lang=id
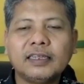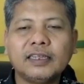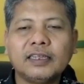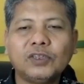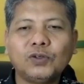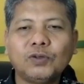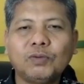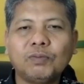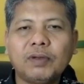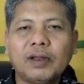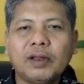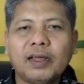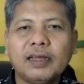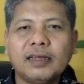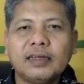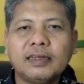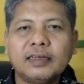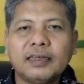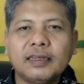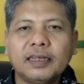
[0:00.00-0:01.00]
sejumlah
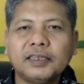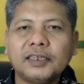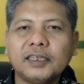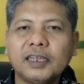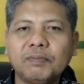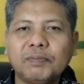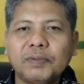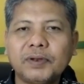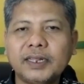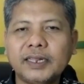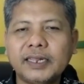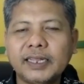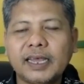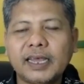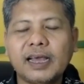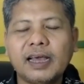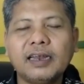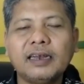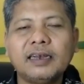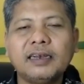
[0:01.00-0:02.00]
hasil
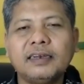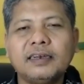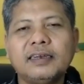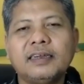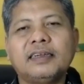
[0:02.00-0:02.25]
penelitian